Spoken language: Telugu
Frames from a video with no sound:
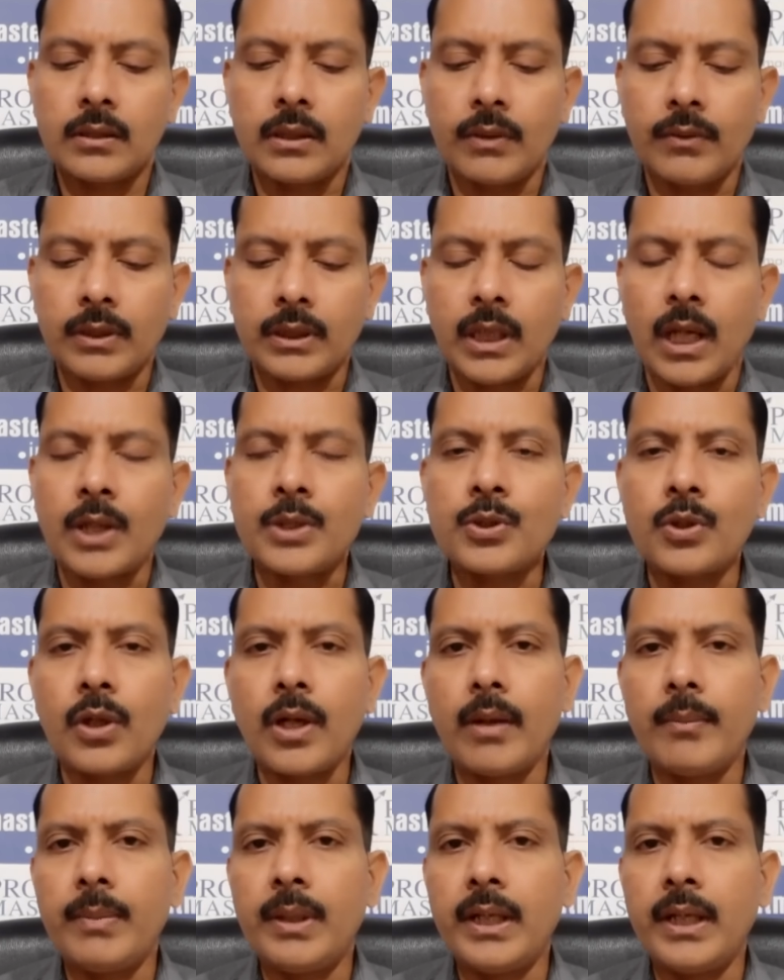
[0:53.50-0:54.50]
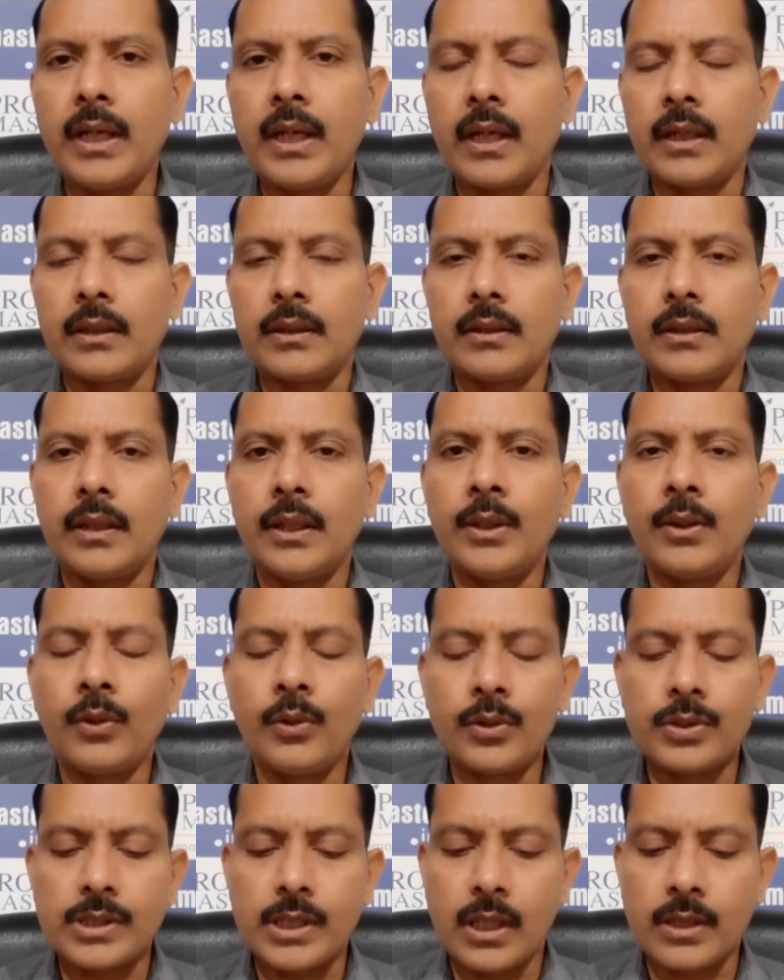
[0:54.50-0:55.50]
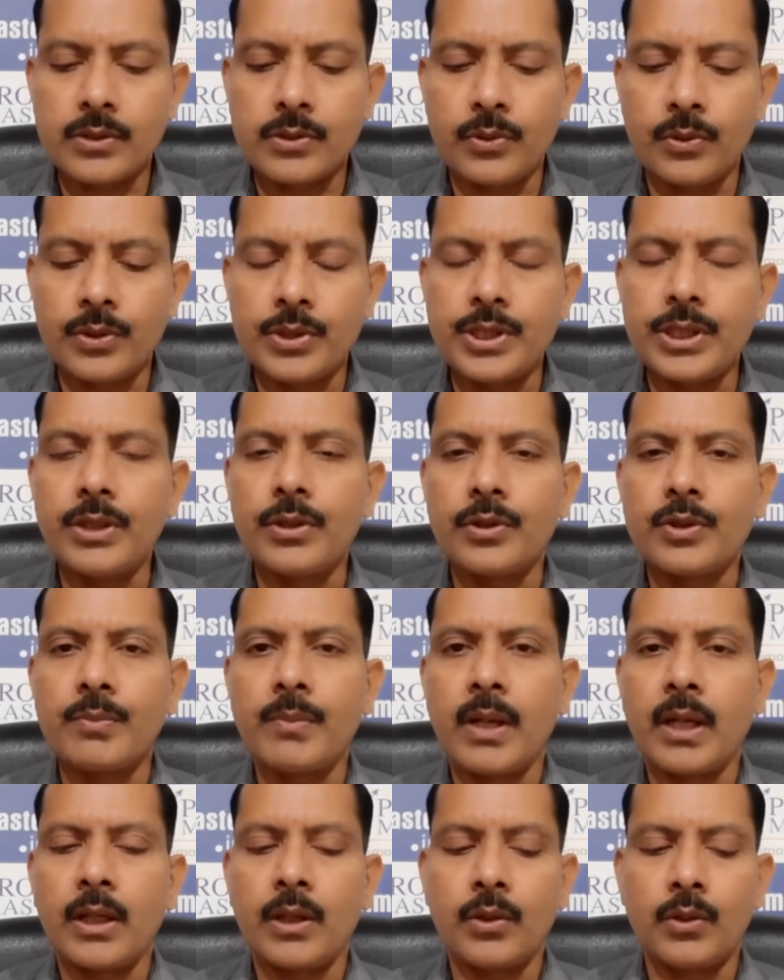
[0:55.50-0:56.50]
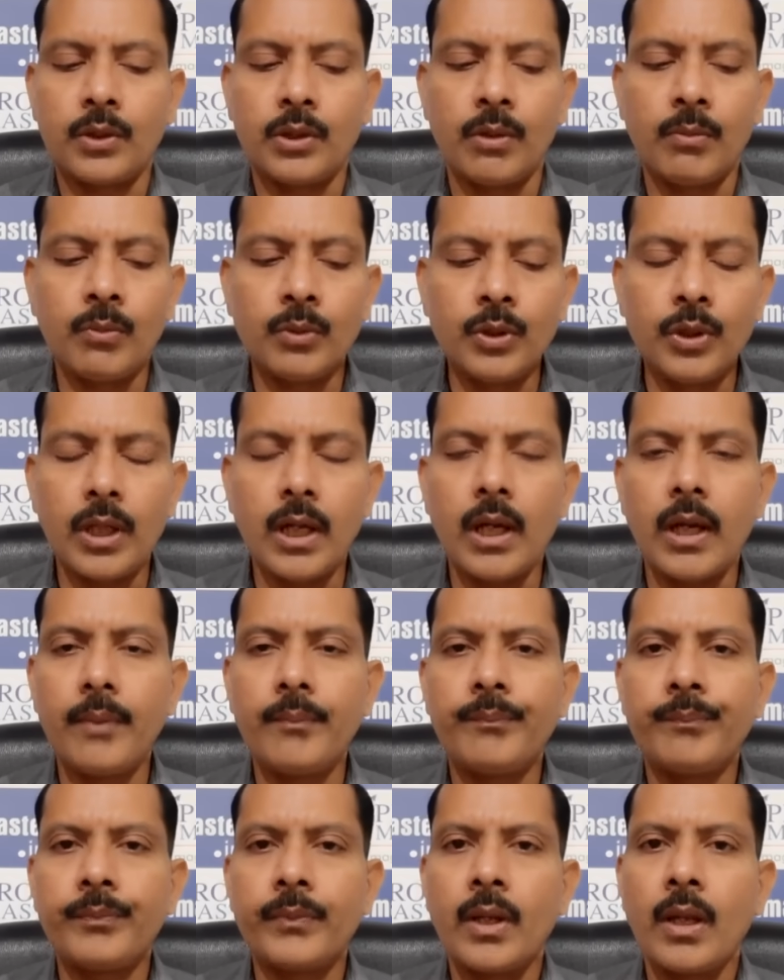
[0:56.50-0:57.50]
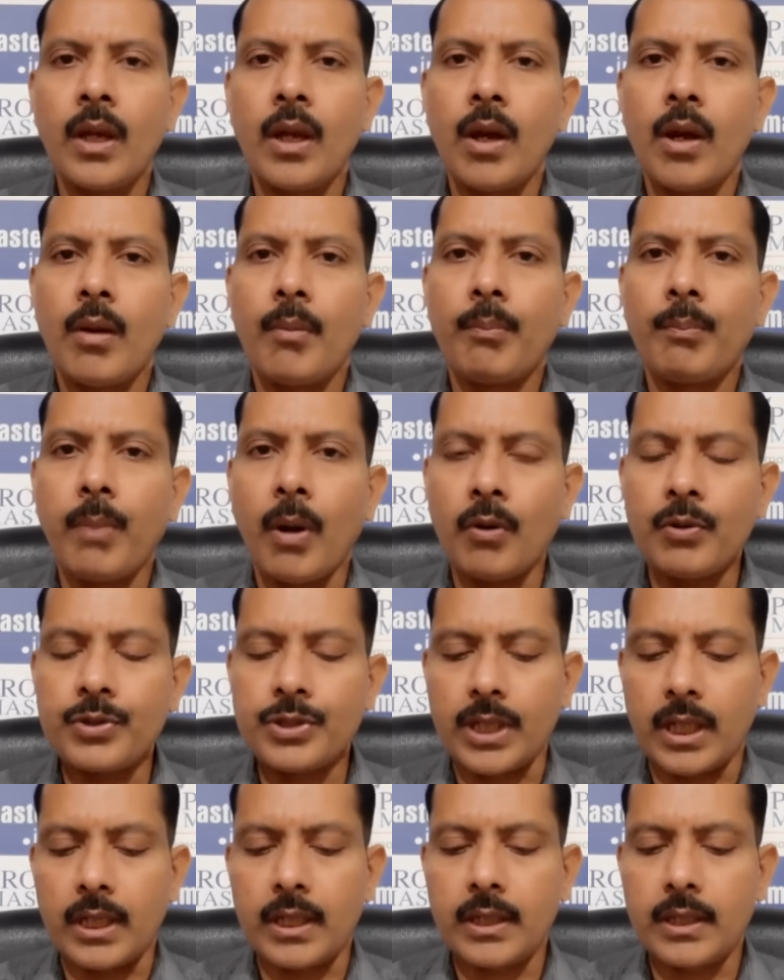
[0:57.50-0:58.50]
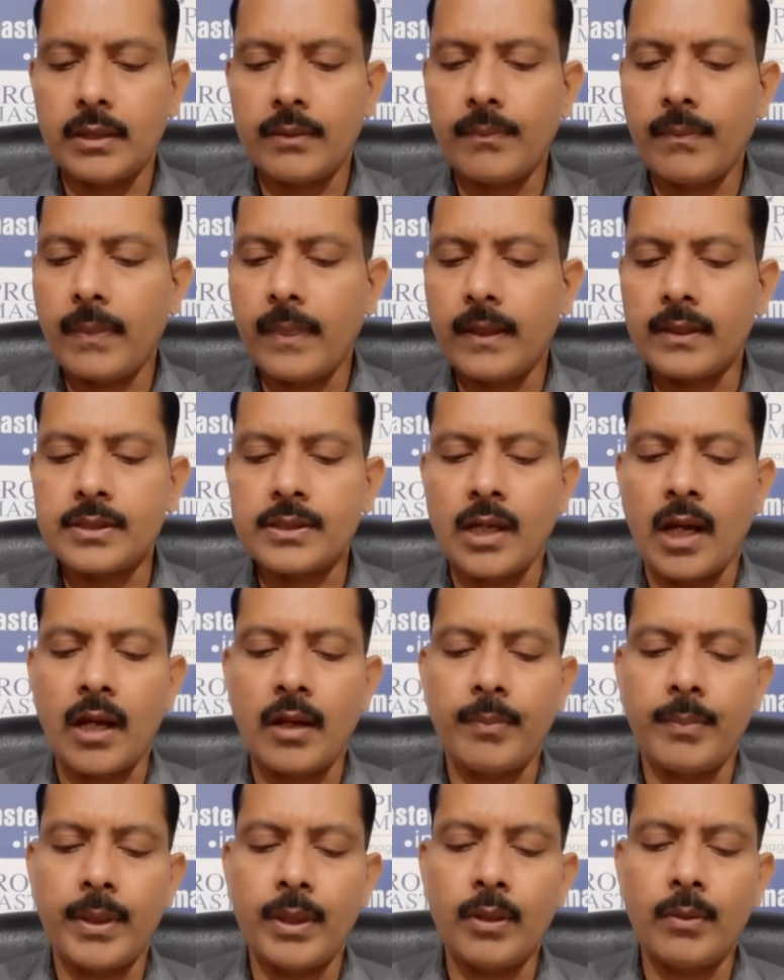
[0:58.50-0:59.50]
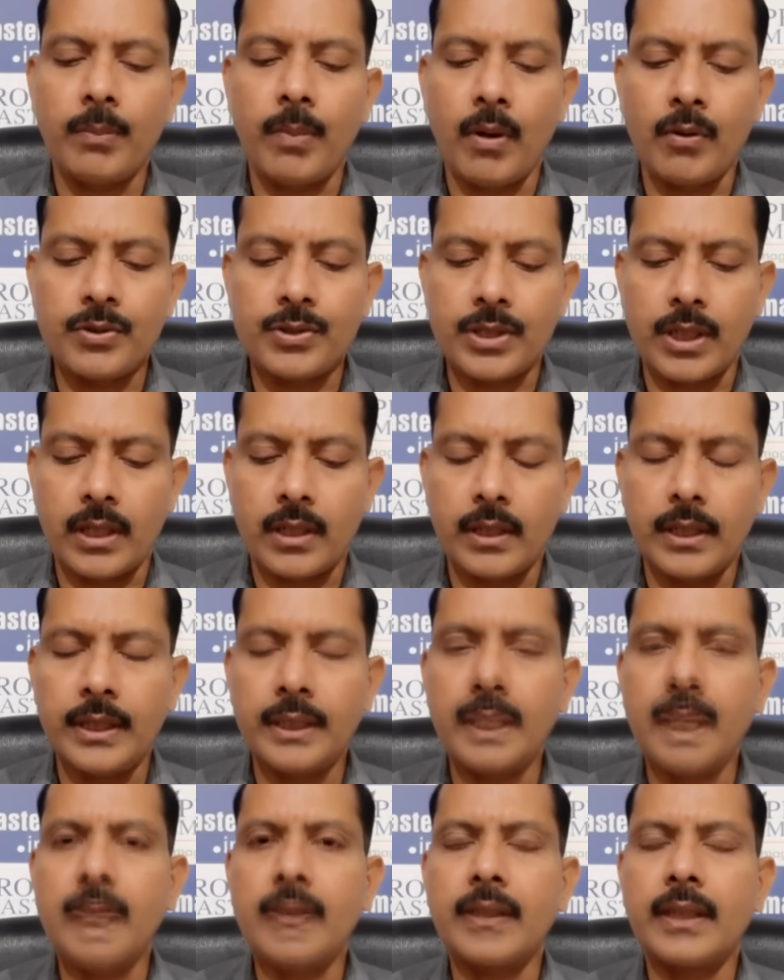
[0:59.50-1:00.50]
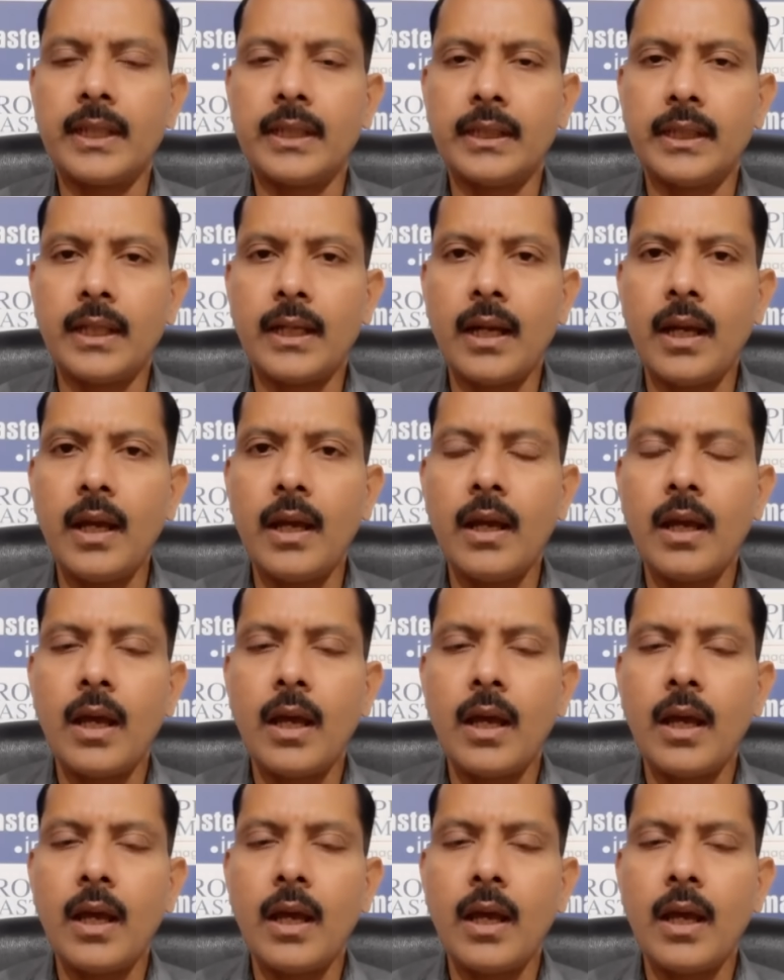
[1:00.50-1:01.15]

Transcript: తర్వాత అశోక బిల్డ్ ఖాన్ ఈ రెండు స్టాక్స్ గురించి ఈరోజు మాట్లాడుకుందాం ముందుగా పౌషక్ స్టాక్ పేరు పౌషక్ ఇది దగ్గర దగ్గర